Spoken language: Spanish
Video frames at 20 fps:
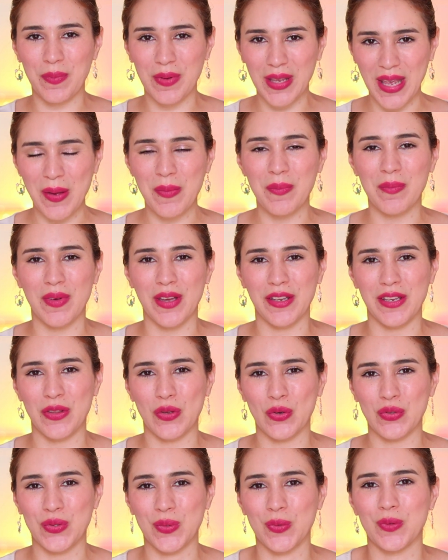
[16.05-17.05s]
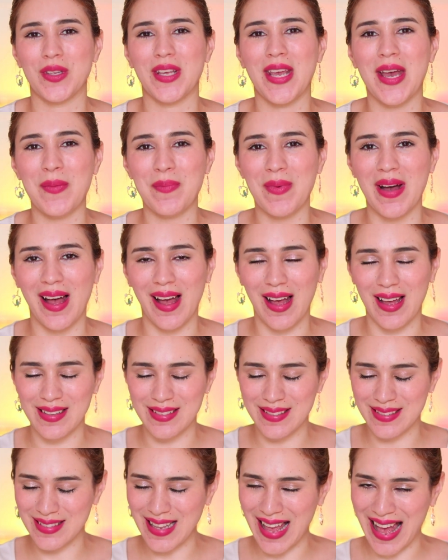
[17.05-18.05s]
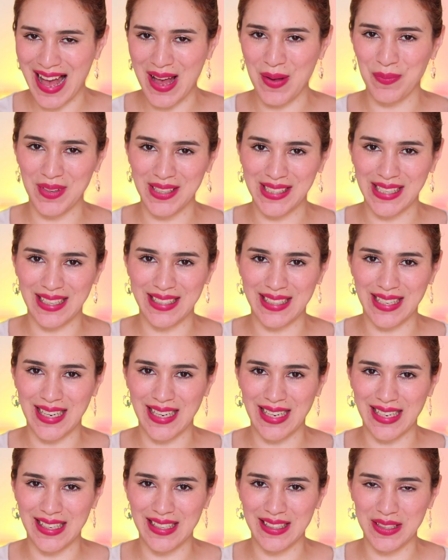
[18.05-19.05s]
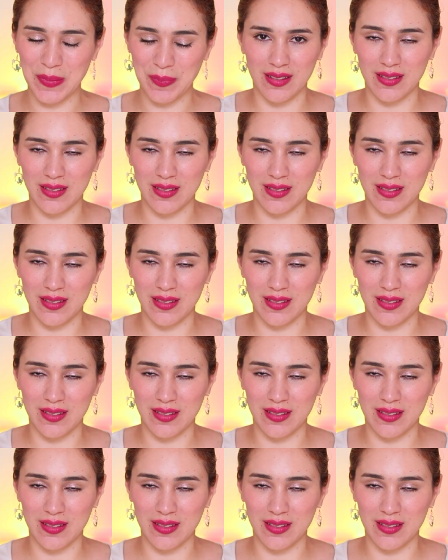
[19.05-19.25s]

Bienvenidos un día más a mi canal.